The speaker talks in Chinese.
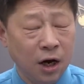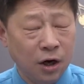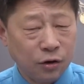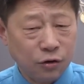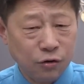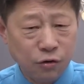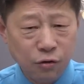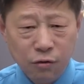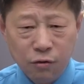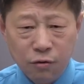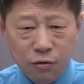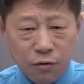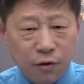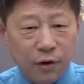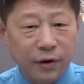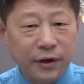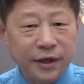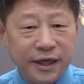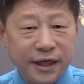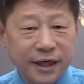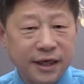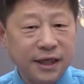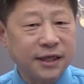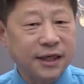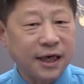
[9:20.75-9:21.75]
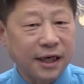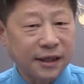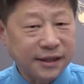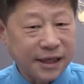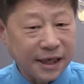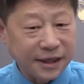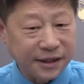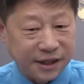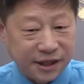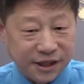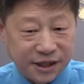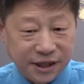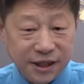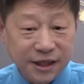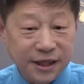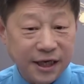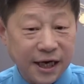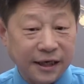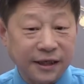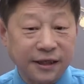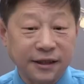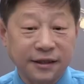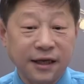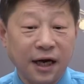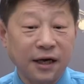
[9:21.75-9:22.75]
如果李克强在体
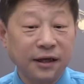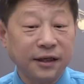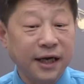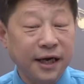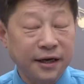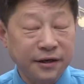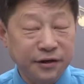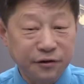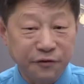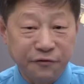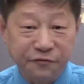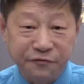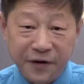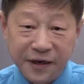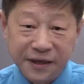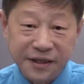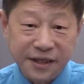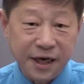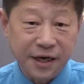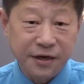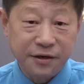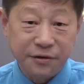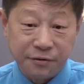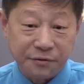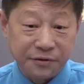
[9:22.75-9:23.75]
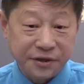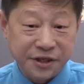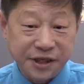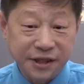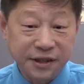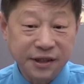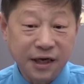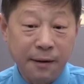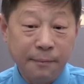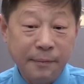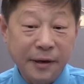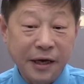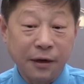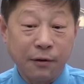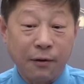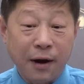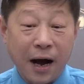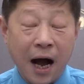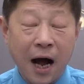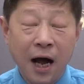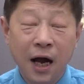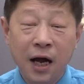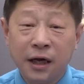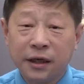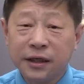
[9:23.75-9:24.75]
检的当天就发现有心脏病的
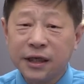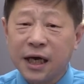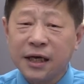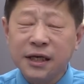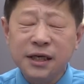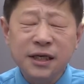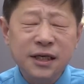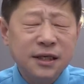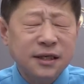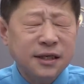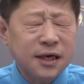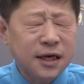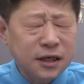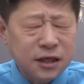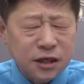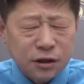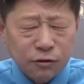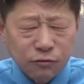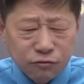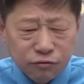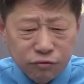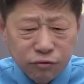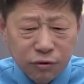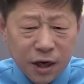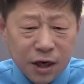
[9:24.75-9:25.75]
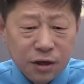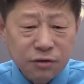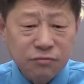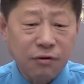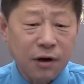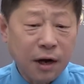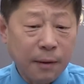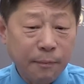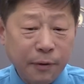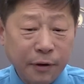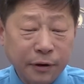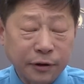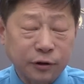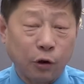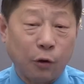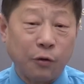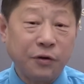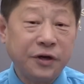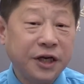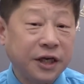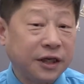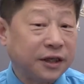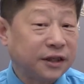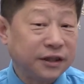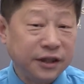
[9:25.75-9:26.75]
话，那医生是无论如何不会
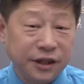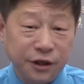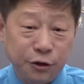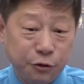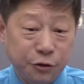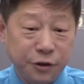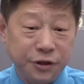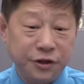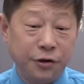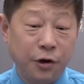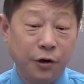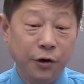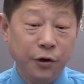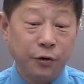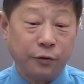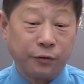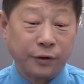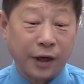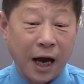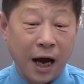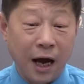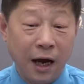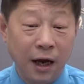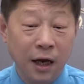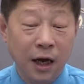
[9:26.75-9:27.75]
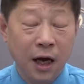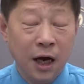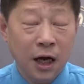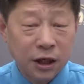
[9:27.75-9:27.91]
同意你去游泳的。